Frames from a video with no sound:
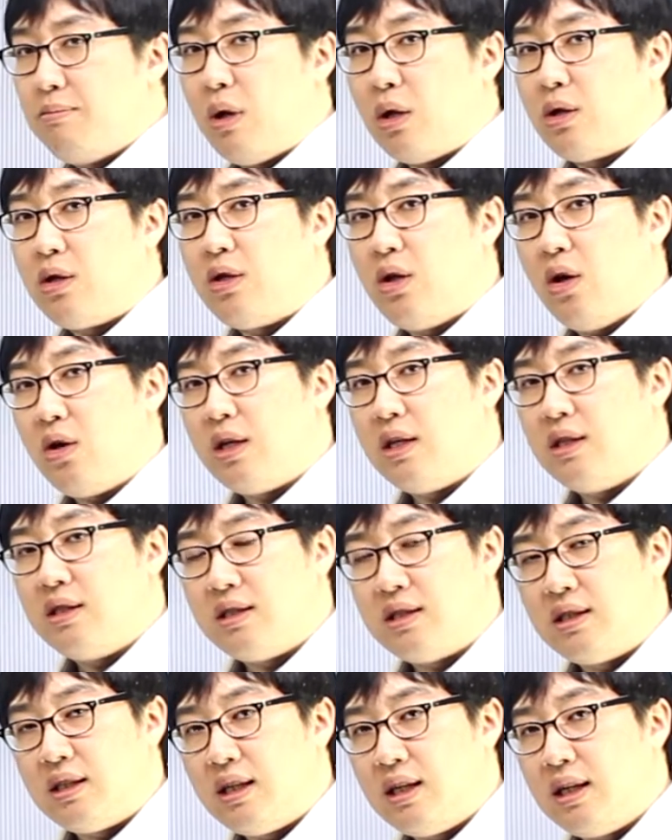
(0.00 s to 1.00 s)
몇
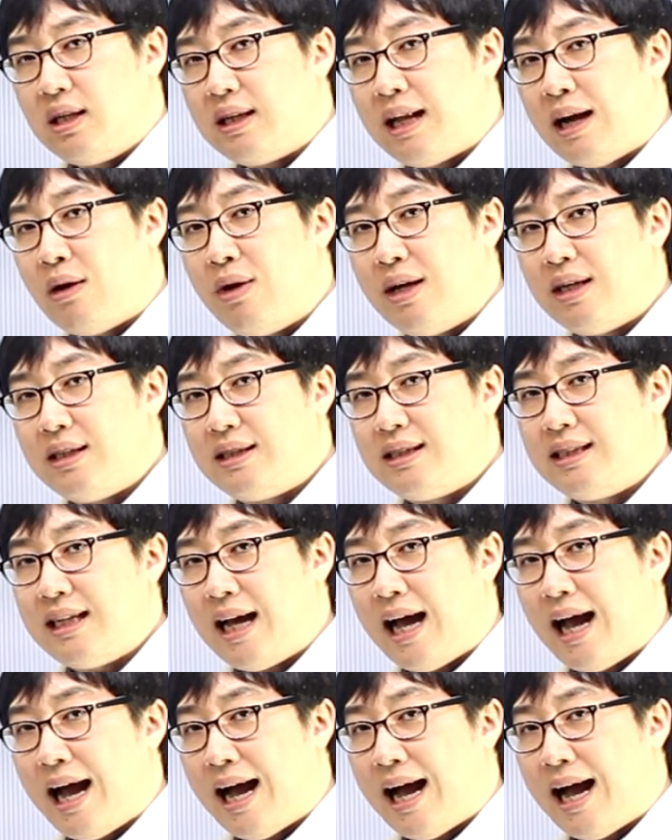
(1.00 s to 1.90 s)
격인지 나와 있지